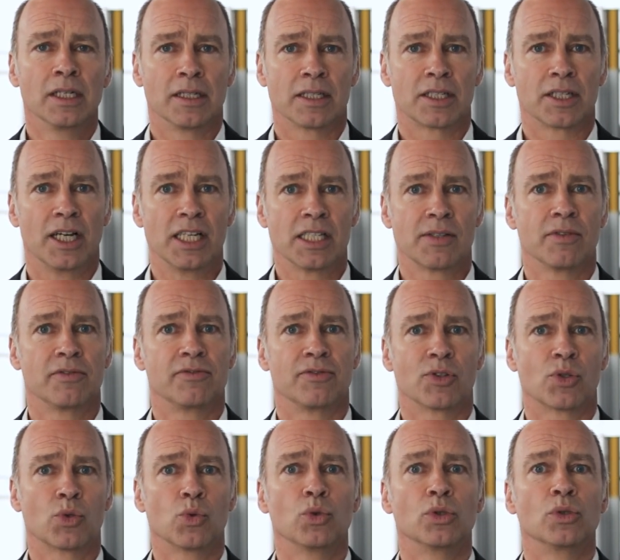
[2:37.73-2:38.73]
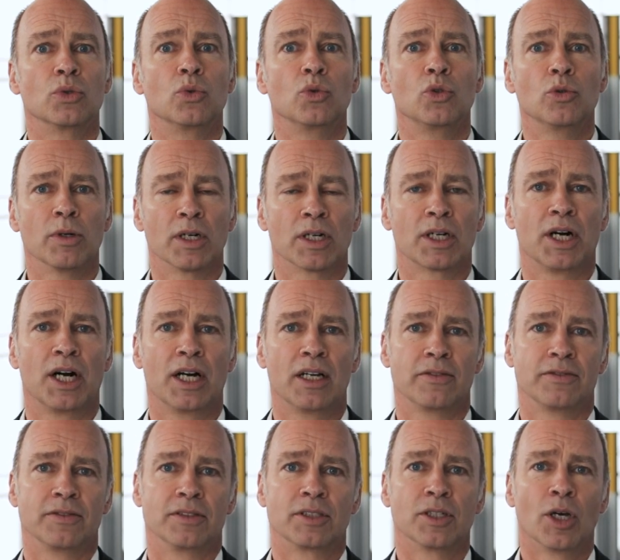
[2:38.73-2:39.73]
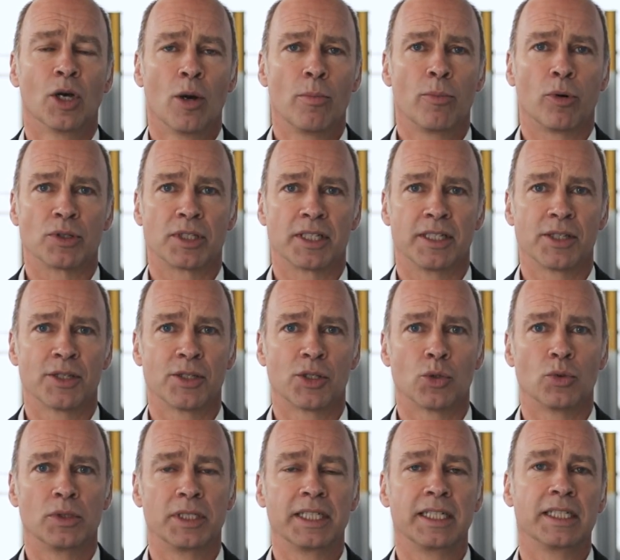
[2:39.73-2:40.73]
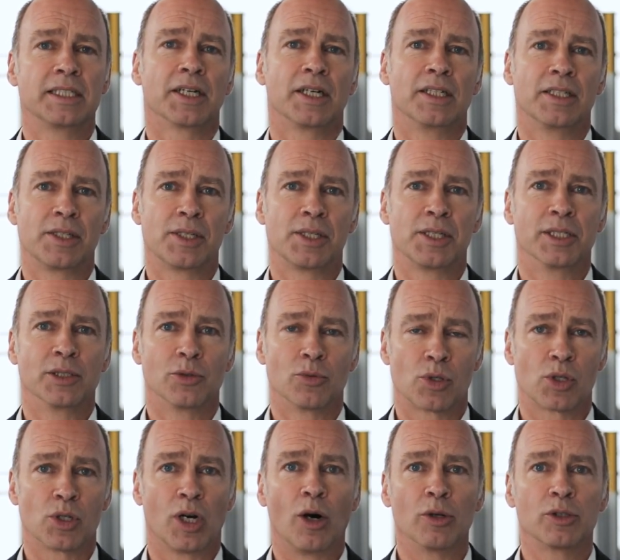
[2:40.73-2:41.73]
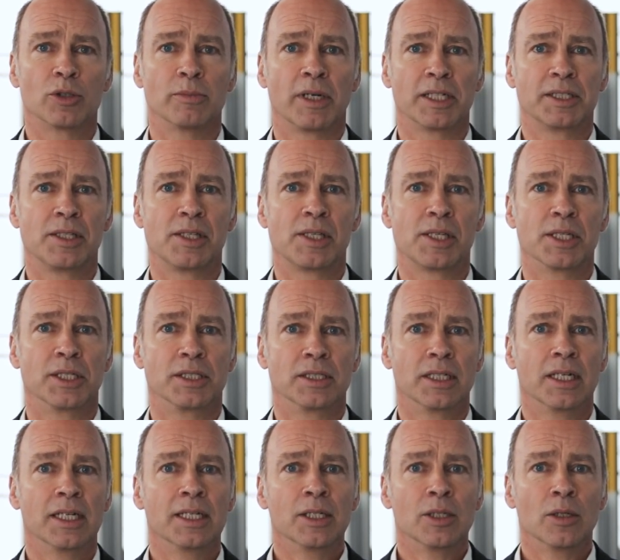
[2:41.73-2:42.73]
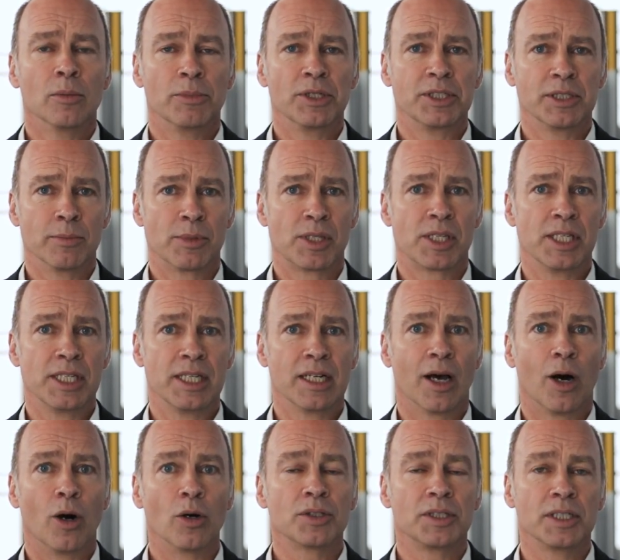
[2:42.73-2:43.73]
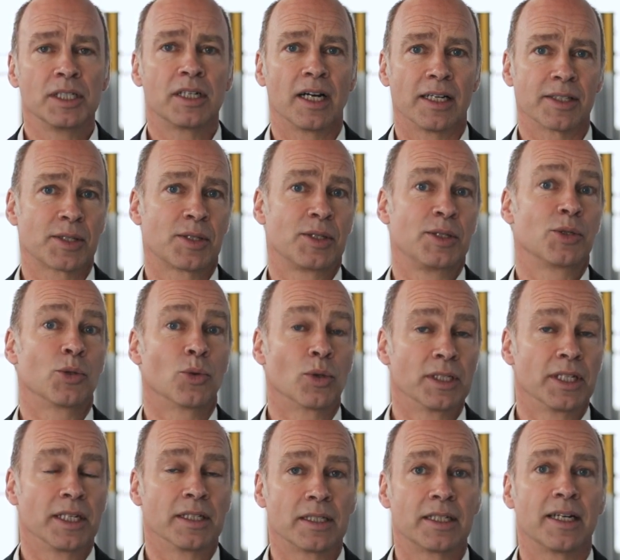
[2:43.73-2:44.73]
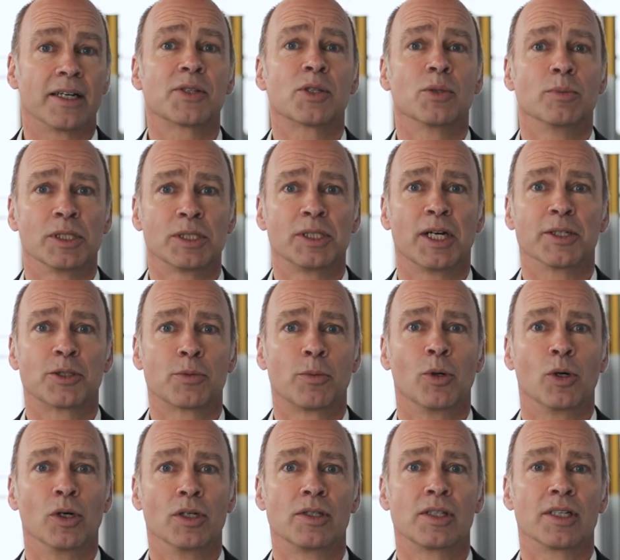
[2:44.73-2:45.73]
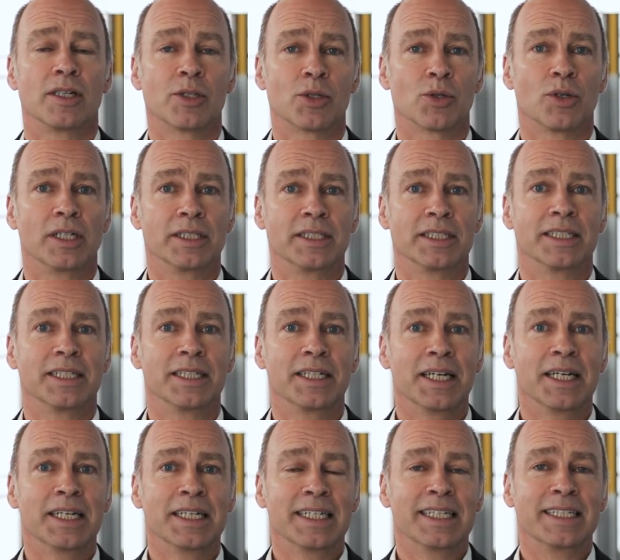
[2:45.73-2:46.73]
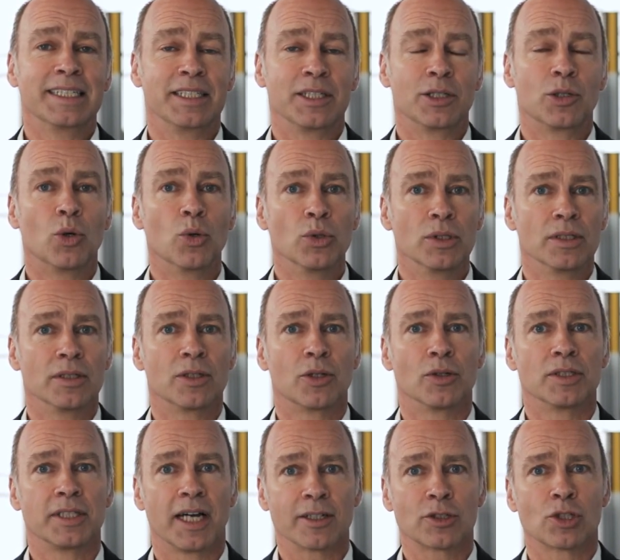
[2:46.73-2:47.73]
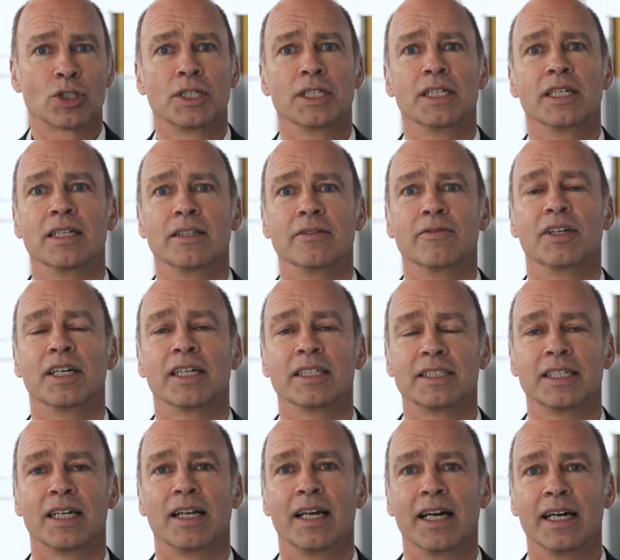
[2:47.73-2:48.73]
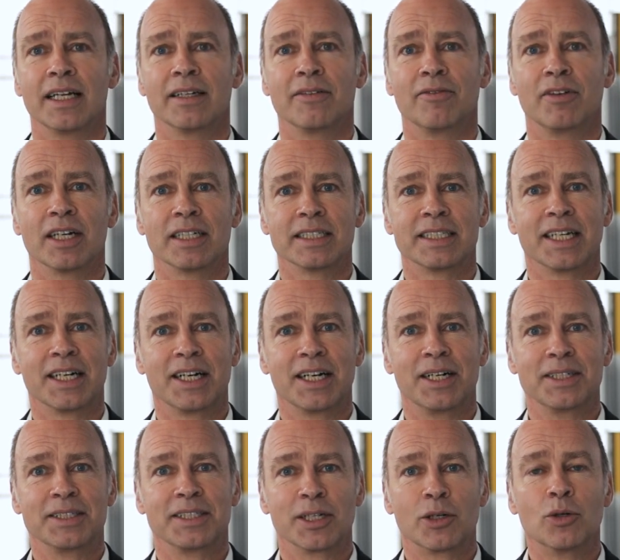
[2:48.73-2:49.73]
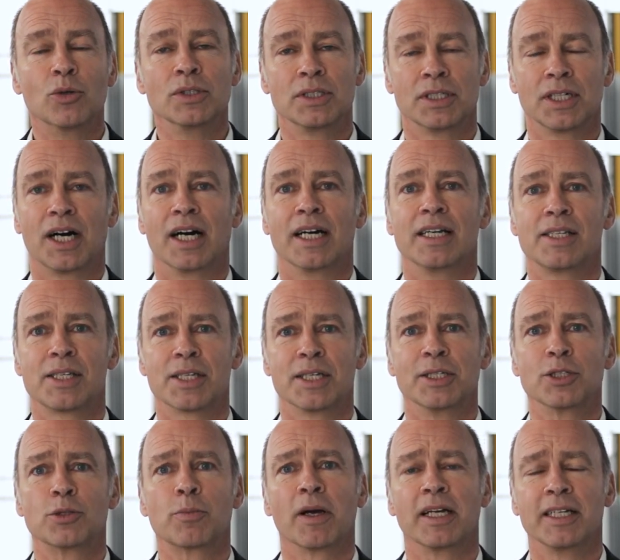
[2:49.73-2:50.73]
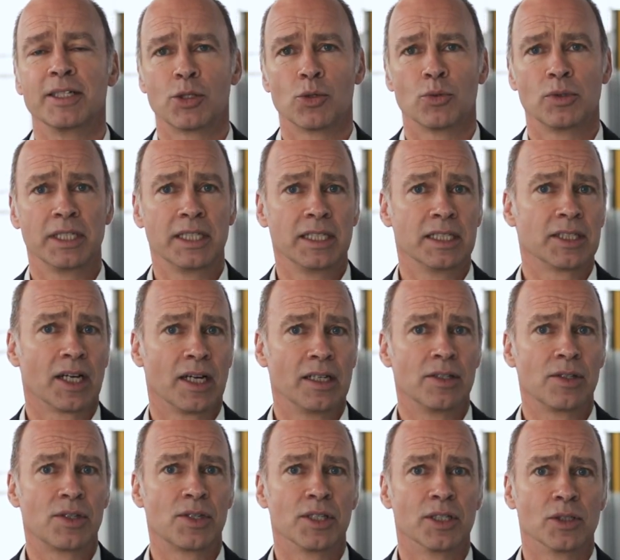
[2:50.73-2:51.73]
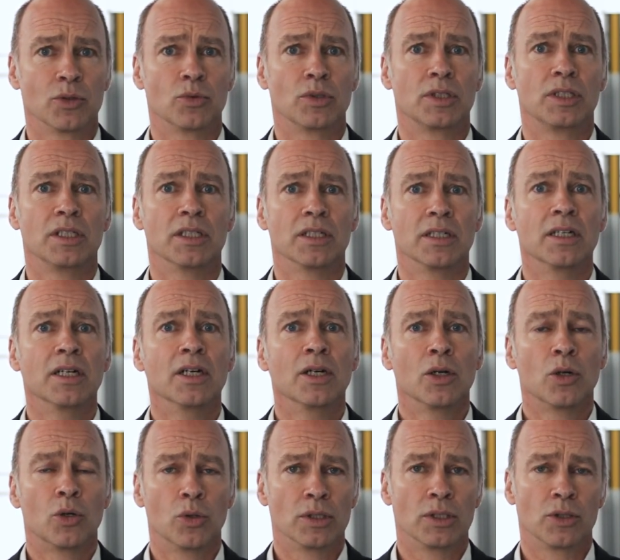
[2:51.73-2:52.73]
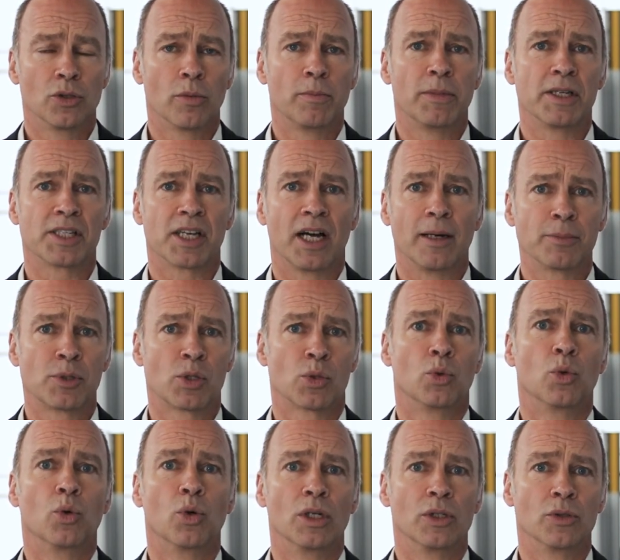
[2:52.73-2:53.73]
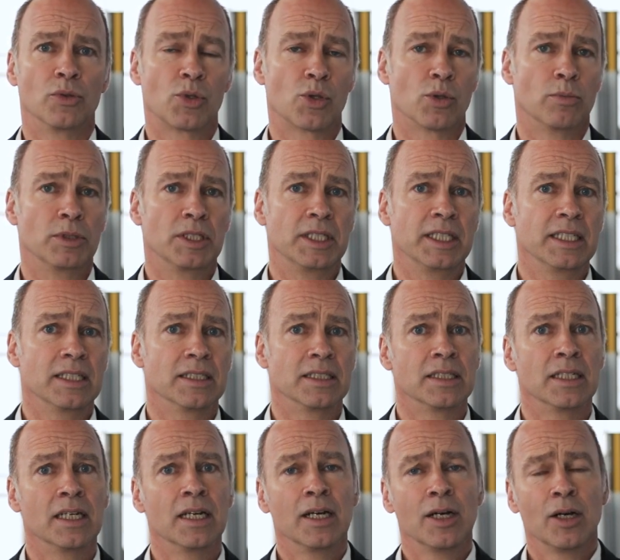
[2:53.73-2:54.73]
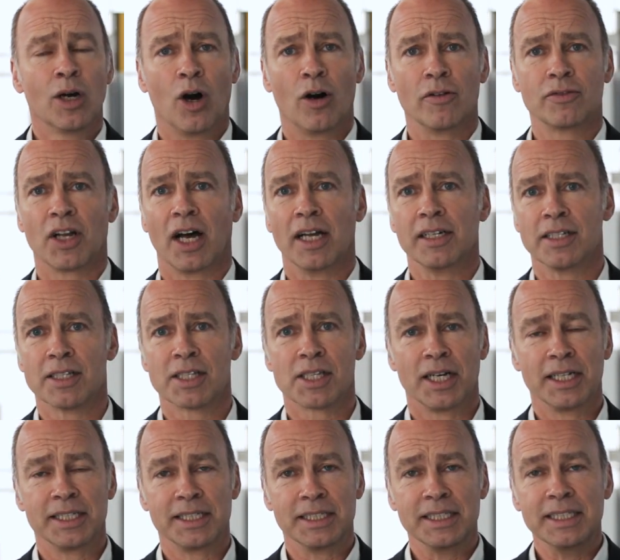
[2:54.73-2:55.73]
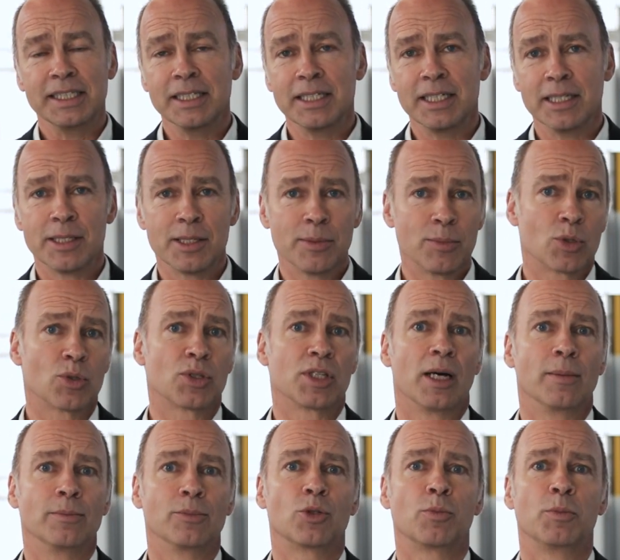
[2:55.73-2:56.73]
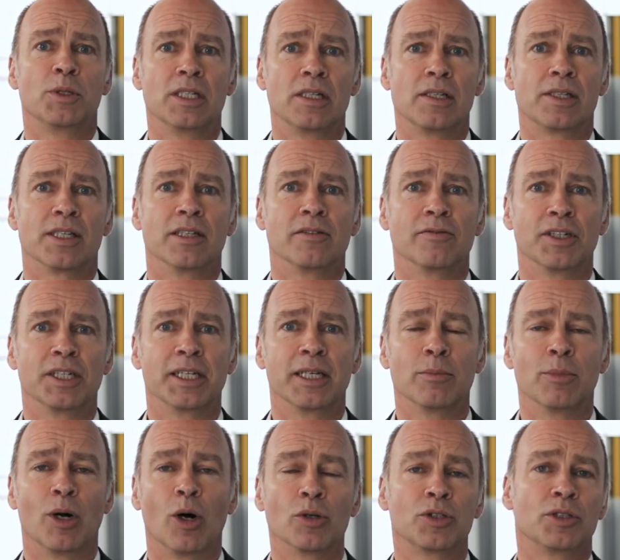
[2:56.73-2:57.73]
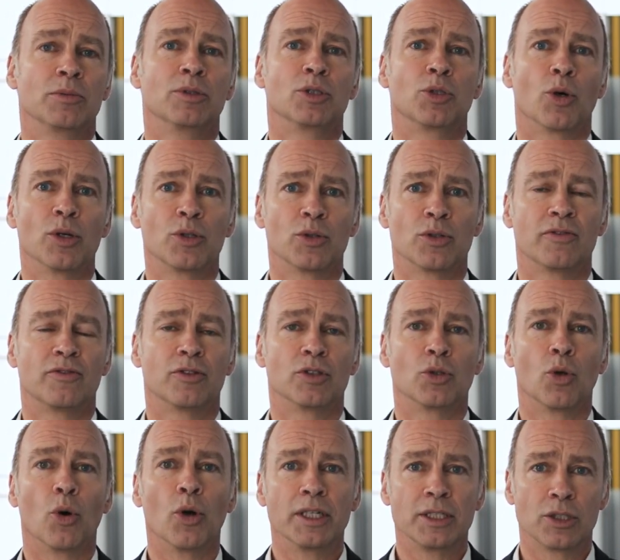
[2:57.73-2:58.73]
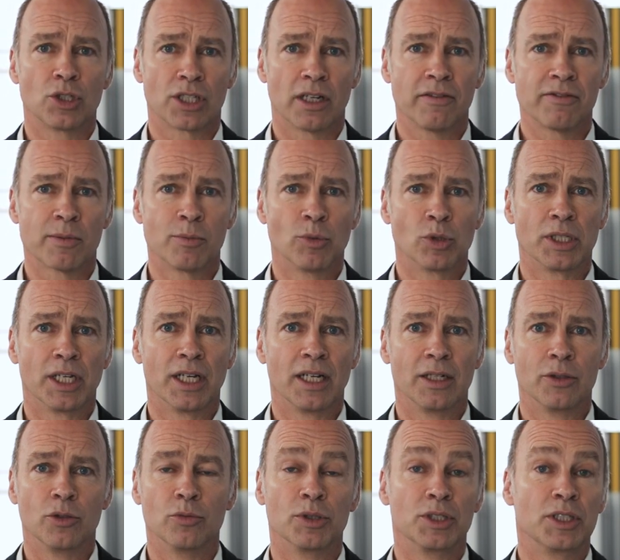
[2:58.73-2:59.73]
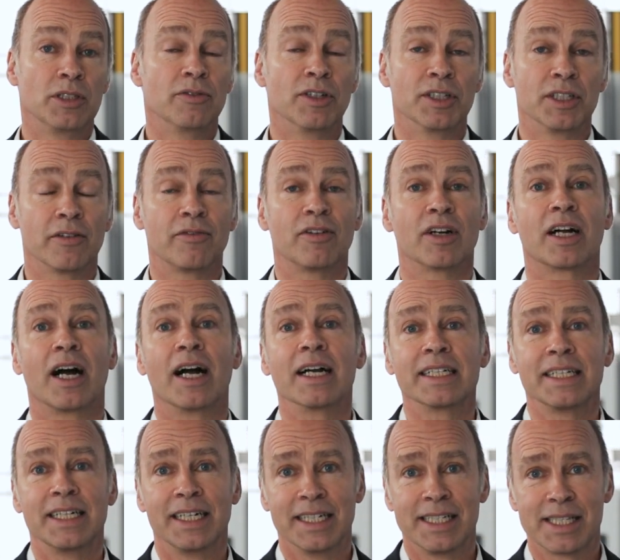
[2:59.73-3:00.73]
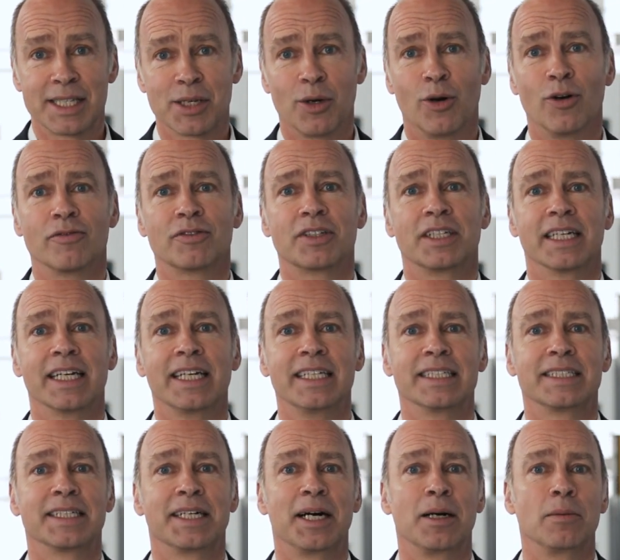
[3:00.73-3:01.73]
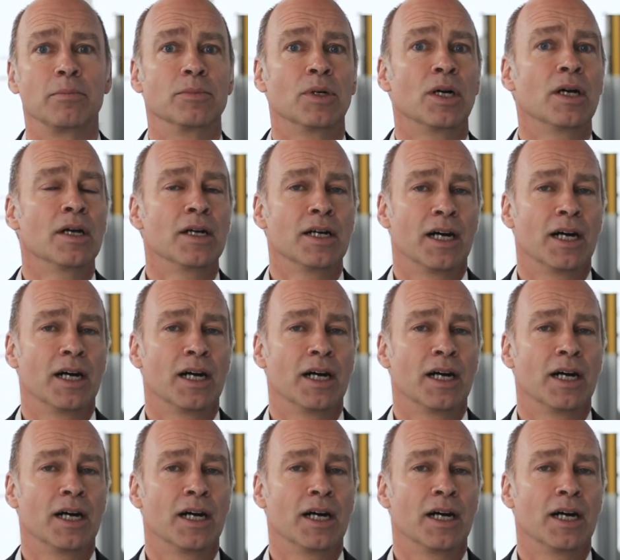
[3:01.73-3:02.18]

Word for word: Das heißt, wir versuchen übergreifend Prozesse zu digitalisieren und zu automatisieren, mit dem Ziel auch die, die sogenannten Customer Touchpoints, also an der die Kundenkontaktstellen während, der, während der, der Kundenreise entsprechend zu digitalisieren und hier Kunden noch besser abzuholen und zu bedienen auf der anderen Seite, in diesem Zusammenspiel sehen wir eben auch die Bedeutung von neuen Geschäftsmodellen, über die wir in der Vergangenheit sehr oft geredet haben.